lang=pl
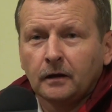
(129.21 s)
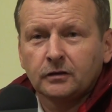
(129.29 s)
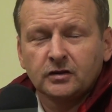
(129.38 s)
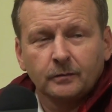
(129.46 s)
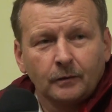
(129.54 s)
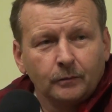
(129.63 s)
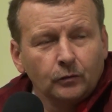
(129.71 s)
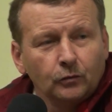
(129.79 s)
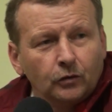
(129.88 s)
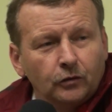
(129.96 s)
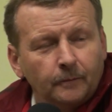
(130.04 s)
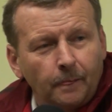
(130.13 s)
trzeba
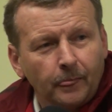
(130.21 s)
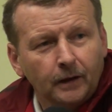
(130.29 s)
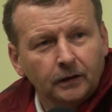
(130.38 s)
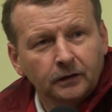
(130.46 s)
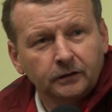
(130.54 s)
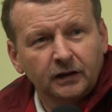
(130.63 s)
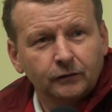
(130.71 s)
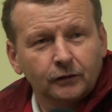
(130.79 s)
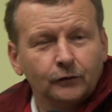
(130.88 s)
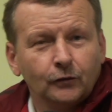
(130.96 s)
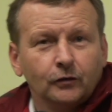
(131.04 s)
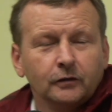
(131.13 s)
było
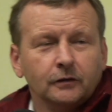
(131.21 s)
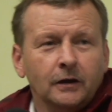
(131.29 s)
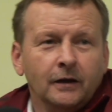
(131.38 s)
nerwowo